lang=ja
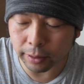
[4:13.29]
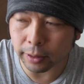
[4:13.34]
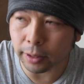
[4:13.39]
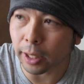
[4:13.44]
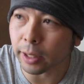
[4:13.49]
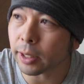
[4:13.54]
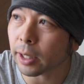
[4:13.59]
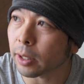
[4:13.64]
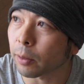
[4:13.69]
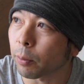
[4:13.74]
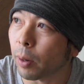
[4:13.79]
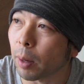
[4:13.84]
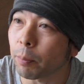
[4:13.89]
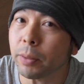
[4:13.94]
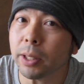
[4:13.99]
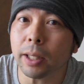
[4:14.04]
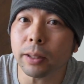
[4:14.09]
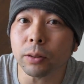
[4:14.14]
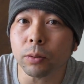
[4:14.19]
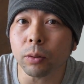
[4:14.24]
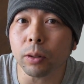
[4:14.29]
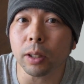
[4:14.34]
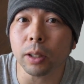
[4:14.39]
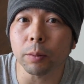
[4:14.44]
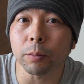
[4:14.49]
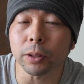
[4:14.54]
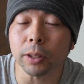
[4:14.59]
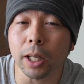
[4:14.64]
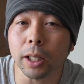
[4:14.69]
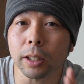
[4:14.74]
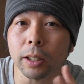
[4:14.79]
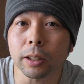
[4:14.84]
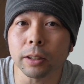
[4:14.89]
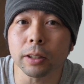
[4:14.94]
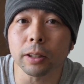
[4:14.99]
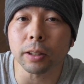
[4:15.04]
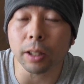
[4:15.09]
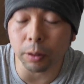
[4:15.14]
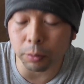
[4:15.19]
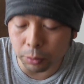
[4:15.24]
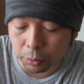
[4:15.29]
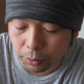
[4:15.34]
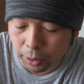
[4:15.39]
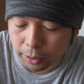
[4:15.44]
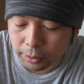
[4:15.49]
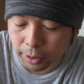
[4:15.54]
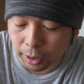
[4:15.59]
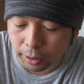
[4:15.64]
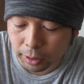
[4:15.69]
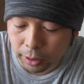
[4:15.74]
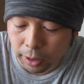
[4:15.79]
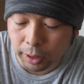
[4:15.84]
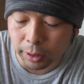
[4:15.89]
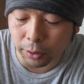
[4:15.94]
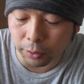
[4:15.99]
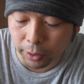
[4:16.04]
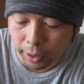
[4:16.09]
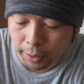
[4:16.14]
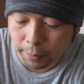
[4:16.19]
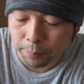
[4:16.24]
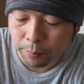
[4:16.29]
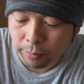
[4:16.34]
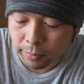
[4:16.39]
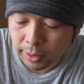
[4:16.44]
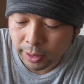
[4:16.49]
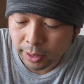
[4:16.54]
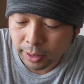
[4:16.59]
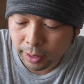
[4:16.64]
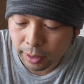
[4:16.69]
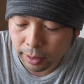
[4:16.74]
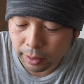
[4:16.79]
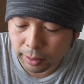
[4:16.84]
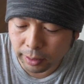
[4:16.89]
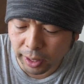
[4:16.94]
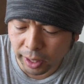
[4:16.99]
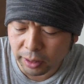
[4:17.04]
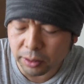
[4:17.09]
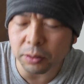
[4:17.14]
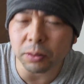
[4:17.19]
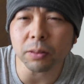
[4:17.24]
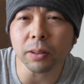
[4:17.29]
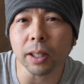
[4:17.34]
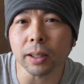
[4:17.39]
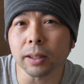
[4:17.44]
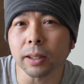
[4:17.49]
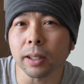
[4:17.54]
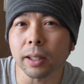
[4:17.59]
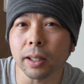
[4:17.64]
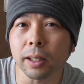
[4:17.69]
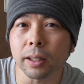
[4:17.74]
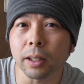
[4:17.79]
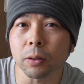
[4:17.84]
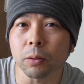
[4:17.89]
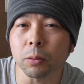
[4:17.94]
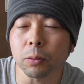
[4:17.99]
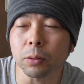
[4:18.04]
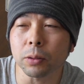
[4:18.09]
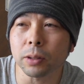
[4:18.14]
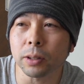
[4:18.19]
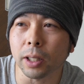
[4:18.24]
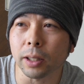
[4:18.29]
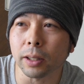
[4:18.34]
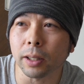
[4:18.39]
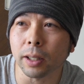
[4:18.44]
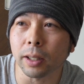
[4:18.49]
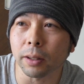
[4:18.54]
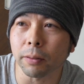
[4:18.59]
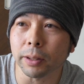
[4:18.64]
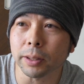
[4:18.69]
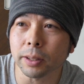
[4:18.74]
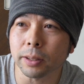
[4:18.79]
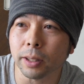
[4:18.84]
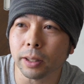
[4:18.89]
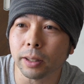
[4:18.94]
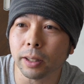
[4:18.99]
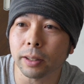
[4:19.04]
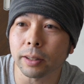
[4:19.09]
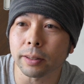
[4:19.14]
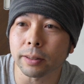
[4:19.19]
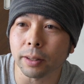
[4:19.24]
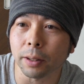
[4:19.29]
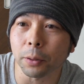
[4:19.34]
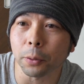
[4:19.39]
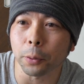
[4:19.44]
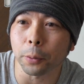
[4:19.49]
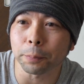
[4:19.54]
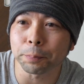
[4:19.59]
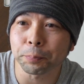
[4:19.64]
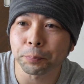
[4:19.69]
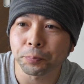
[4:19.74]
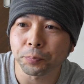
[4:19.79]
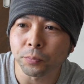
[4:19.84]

なんだっけファミレスとかでも最近四川風のやつやってたんだよねガストだったかなココスだったかな忘れちゃったんですけど